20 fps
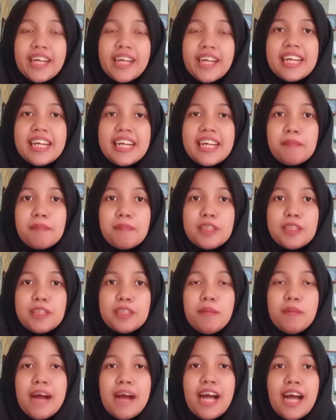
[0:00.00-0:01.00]
dari
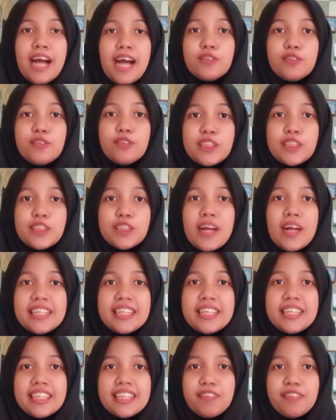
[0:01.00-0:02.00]
percobaan uji
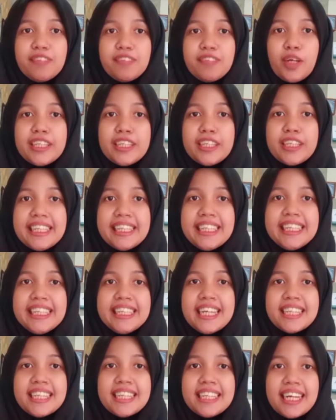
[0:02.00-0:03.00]
kualitatif protein
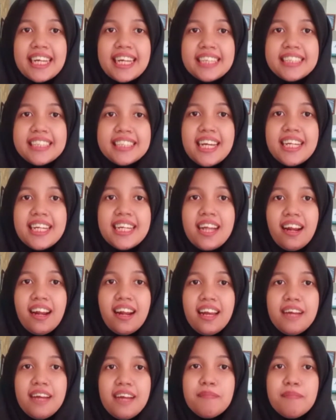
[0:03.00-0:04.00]
diantaranya
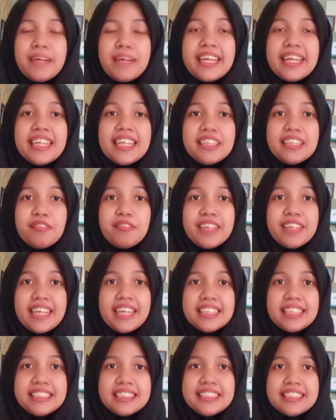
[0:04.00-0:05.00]
adalah
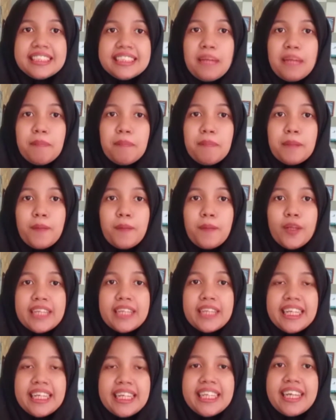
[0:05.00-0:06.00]
mengidentifikasi sampel
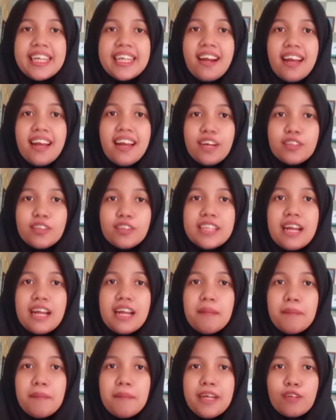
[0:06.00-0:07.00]
protein yang larut dalam
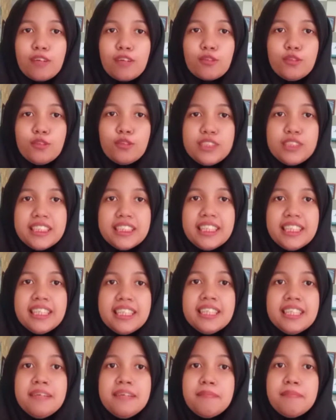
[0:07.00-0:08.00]
pelarut uji,
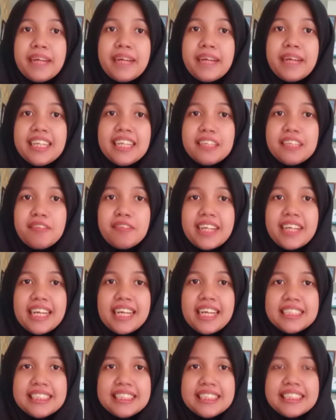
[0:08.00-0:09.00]

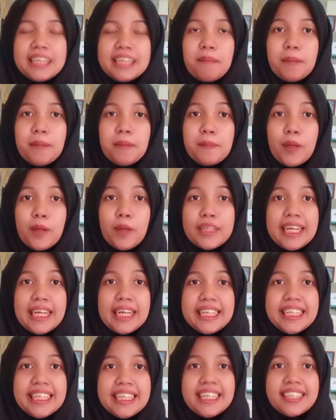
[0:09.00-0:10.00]
mengidentifikasi sampel
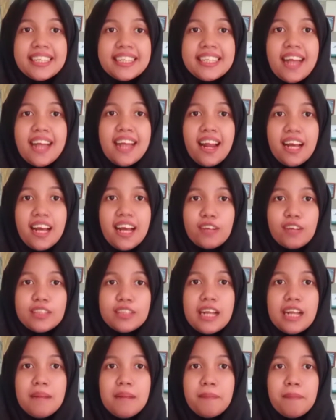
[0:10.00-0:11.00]
protein yang tidak larut
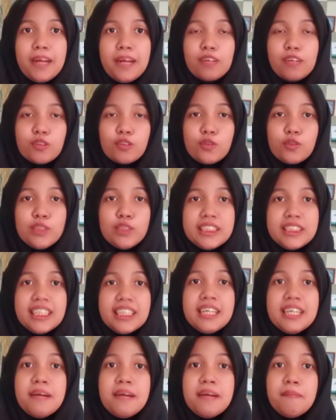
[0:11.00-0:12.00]
dalam pelarut uji,
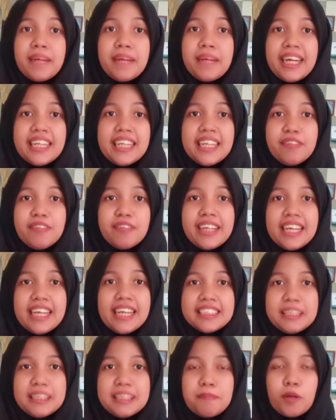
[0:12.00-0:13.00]

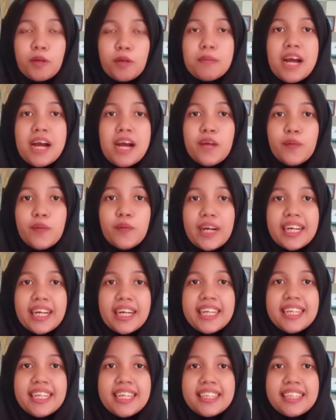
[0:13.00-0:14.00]
mengidentifikasi perubahan warna
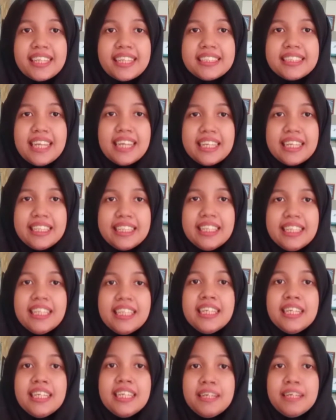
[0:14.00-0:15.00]
yang terjadi
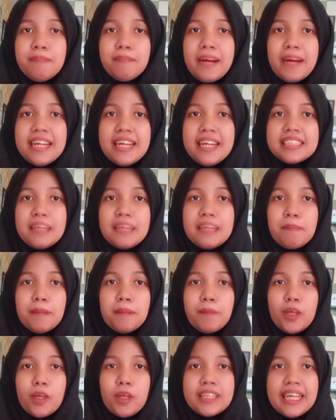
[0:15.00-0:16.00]
pada sampel
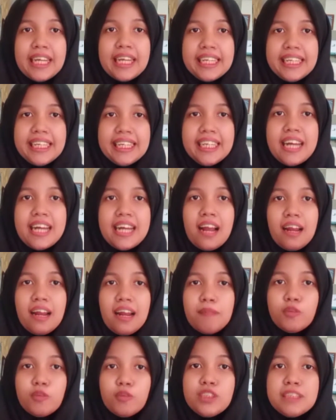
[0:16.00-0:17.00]
protein dalam
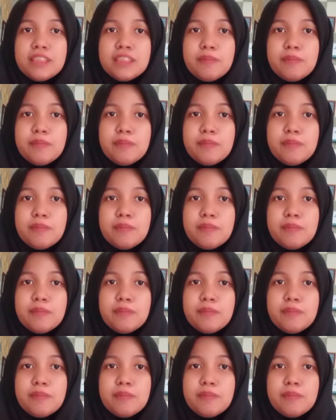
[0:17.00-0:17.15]
uji